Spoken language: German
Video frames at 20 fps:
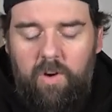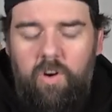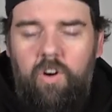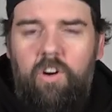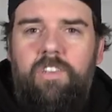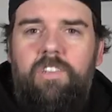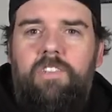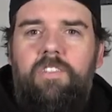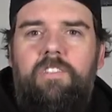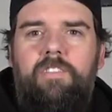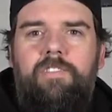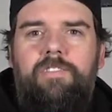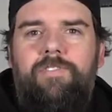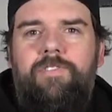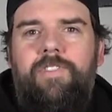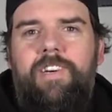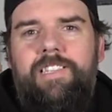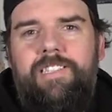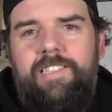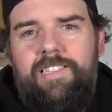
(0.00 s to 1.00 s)
Und
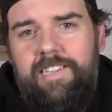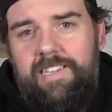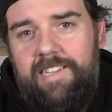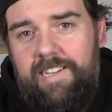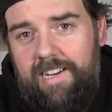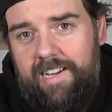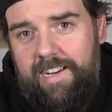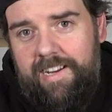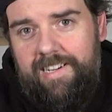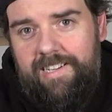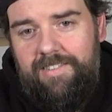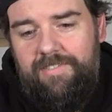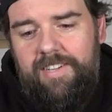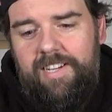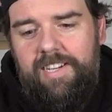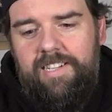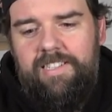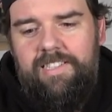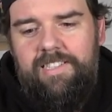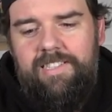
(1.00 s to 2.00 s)
weil es ein kleiner
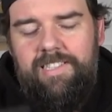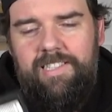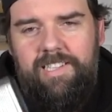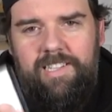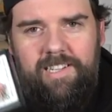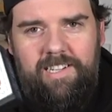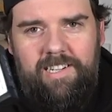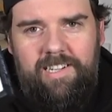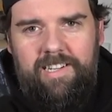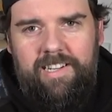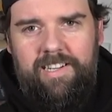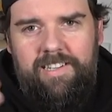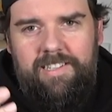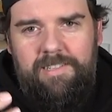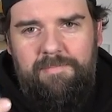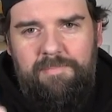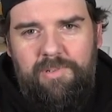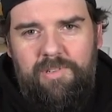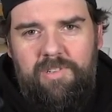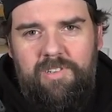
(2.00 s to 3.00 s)
Wagen ist, ein kleinen
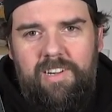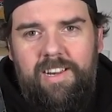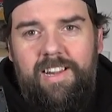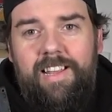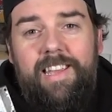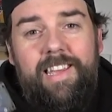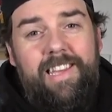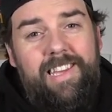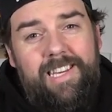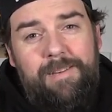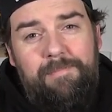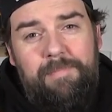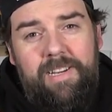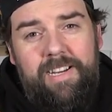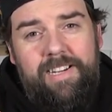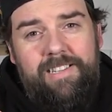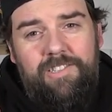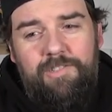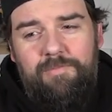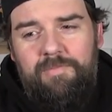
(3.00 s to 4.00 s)
Lipo, ich habe
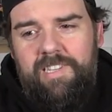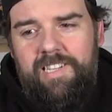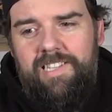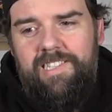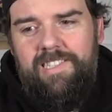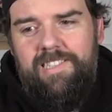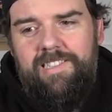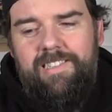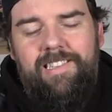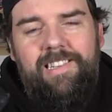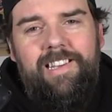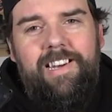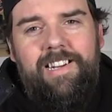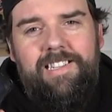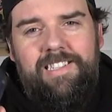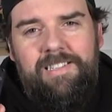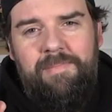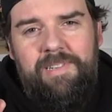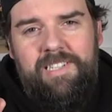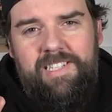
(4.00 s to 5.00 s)
keinen zum Testen,
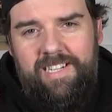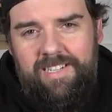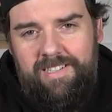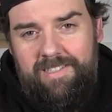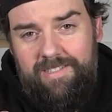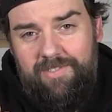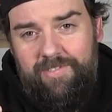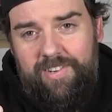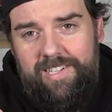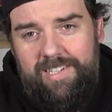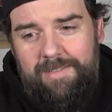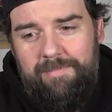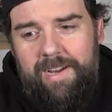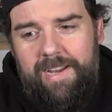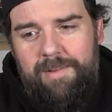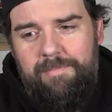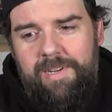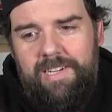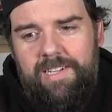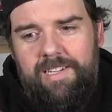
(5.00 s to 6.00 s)
hat er mir dankweise mal
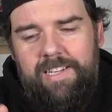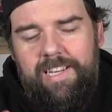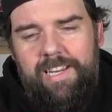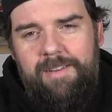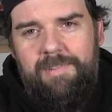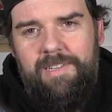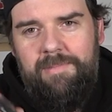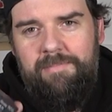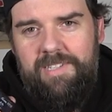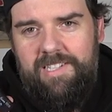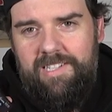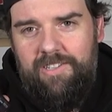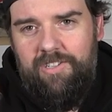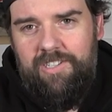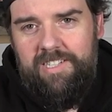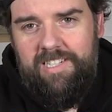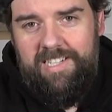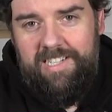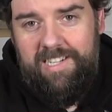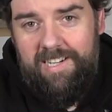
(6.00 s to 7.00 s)
einen mitgegeben, damit ich
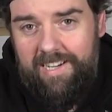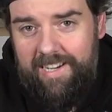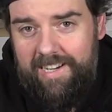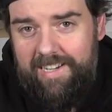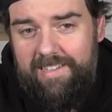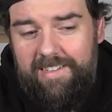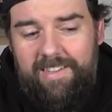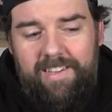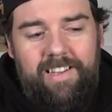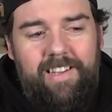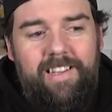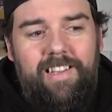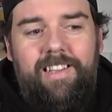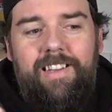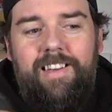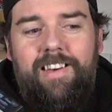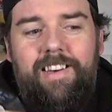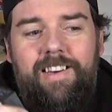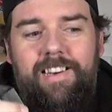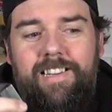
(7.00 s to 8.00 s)
auch die kleinen
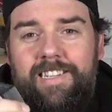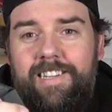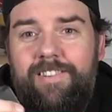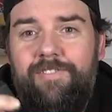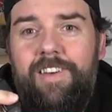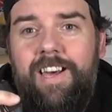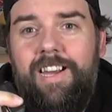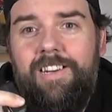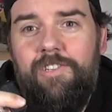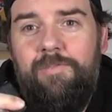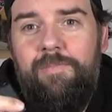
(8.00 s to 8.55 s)
äh, den Wagen